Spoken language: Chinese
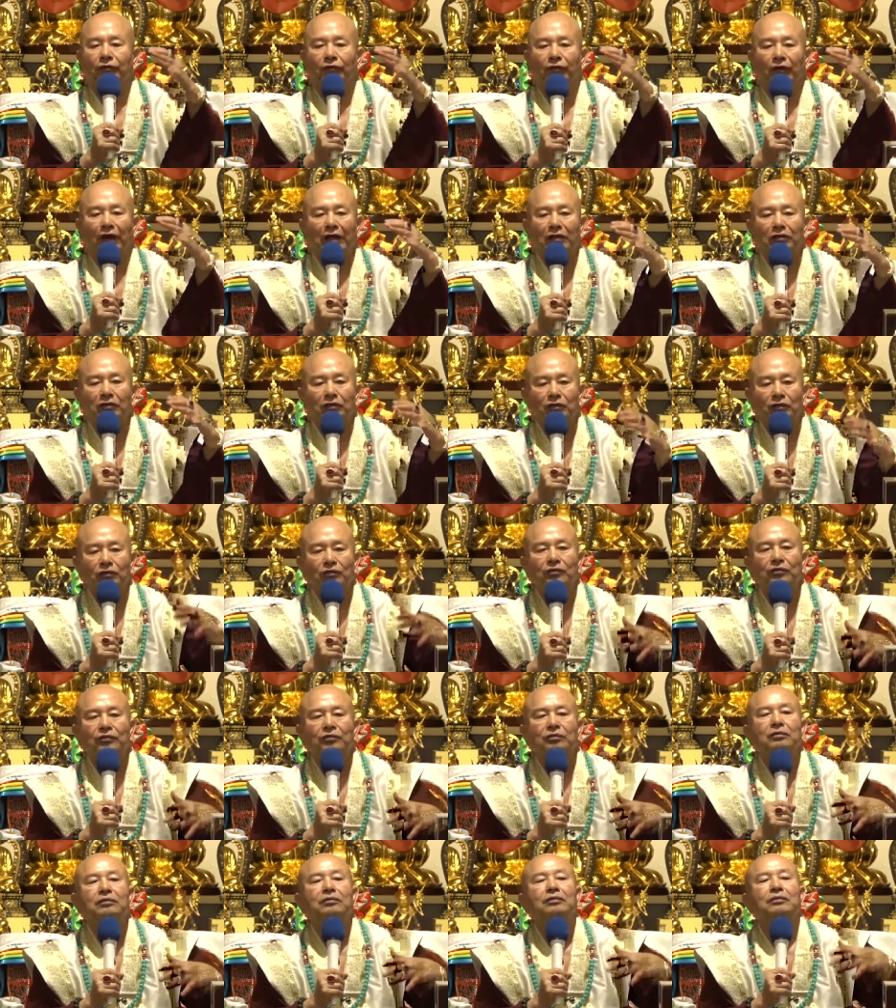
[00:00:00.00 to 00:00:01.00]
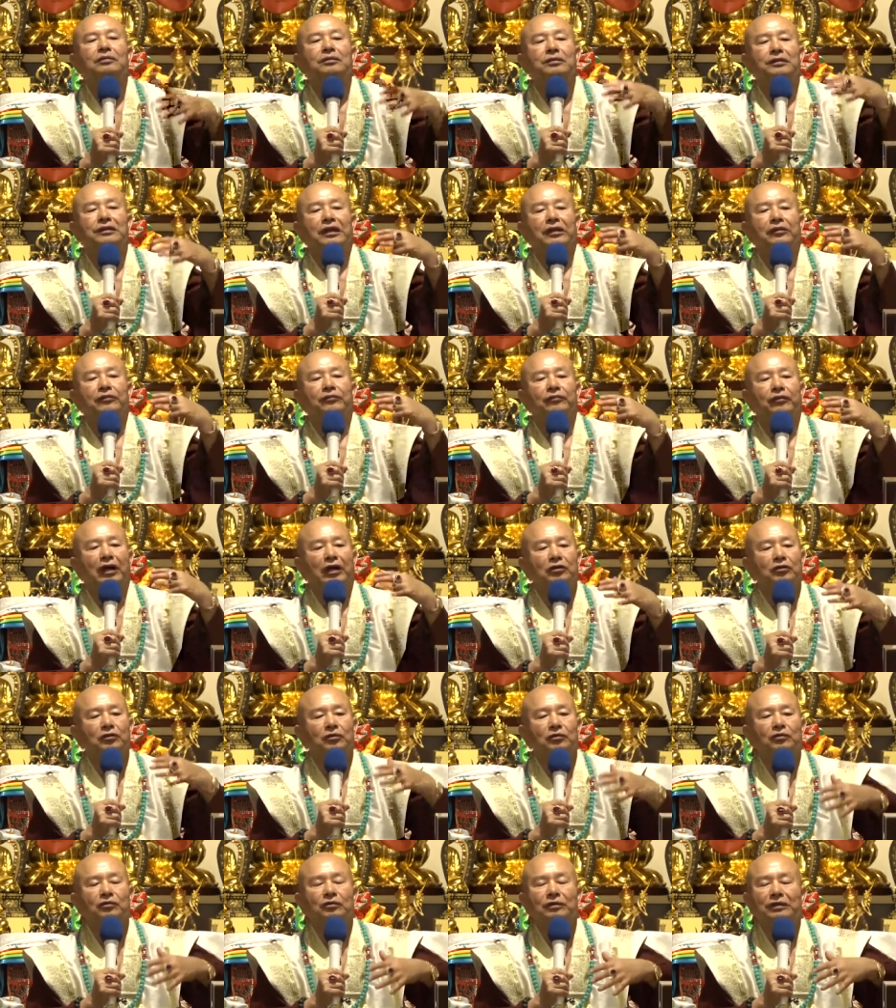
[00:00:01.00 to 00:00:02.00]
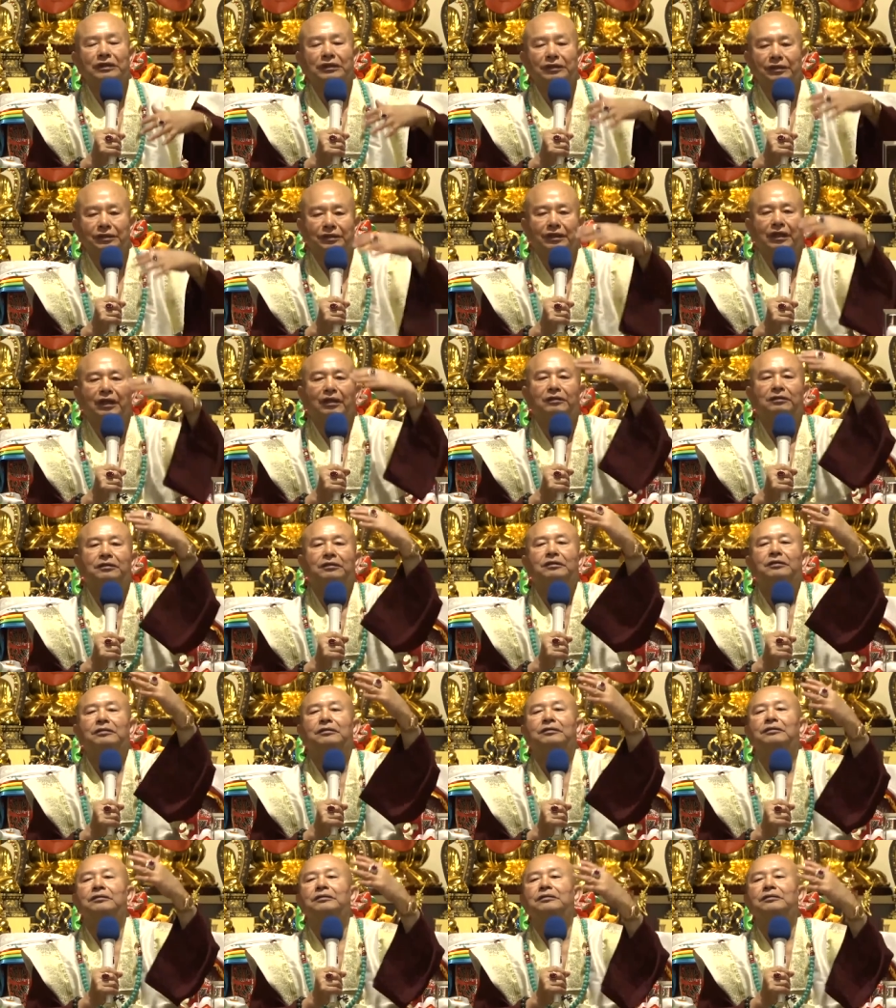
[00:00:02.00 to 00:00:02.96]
凡夫在凡夫以上的，